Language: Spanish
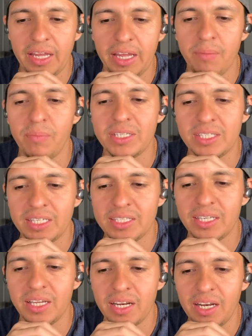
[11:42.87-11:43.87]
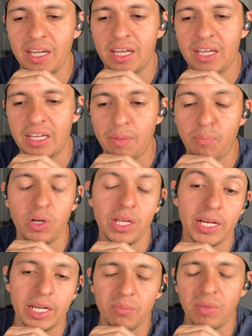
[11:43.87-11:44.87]
en vez de hacer la, la
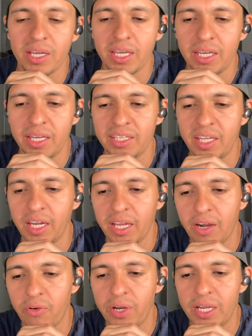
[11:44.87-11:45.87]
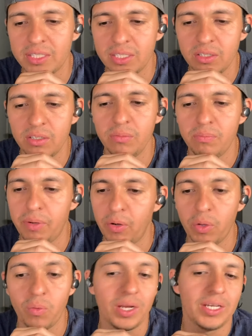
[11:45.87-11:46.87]
polirritmia que Denny Carey hace, ¿no?
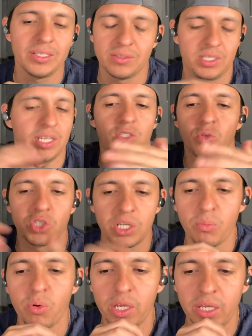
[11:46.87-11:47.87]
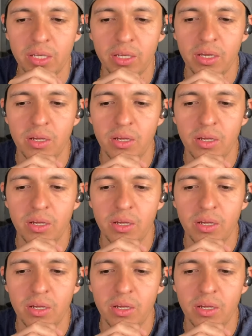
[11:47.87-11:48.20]
Pero igual se le escucha muy,